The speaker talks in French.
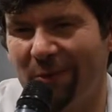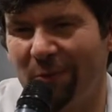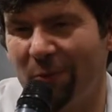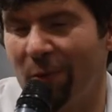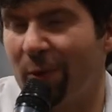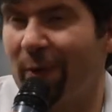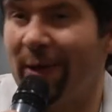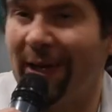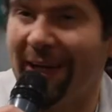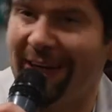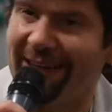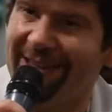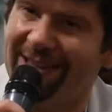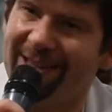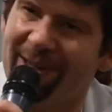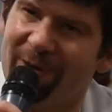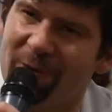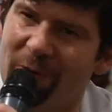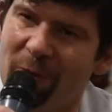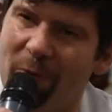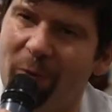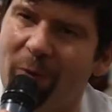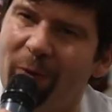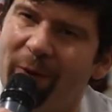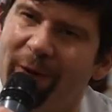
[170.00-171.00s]

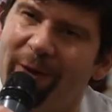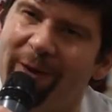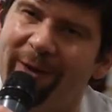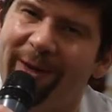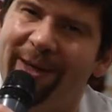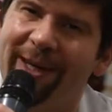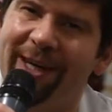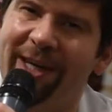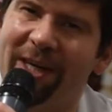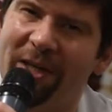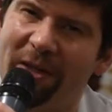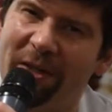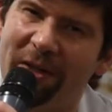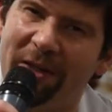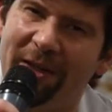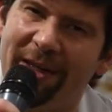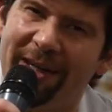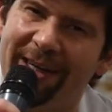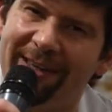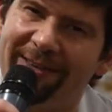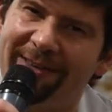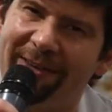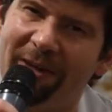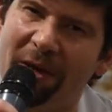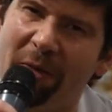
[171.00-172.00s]
vulgarisation que, qui
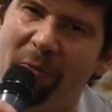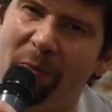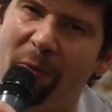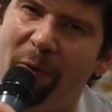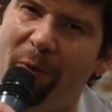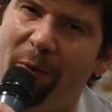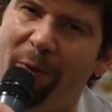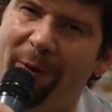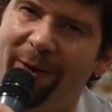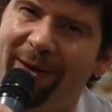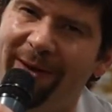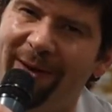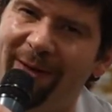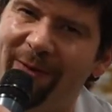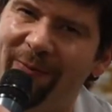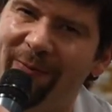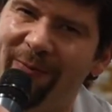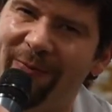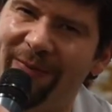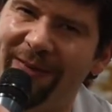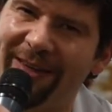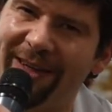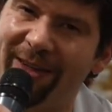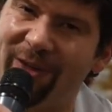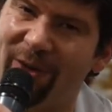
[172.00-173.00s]
a été un peu
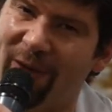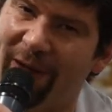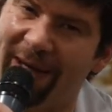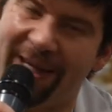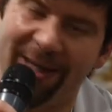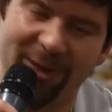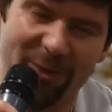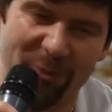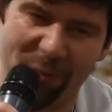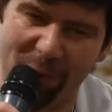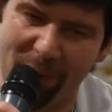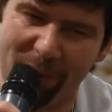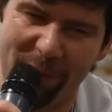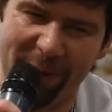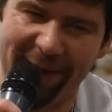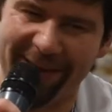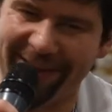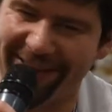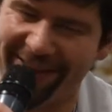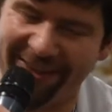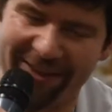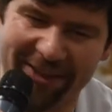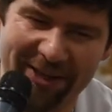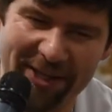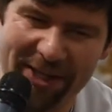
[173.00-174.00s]
un, challenge pour moi
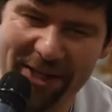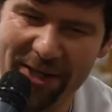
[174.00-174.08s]
que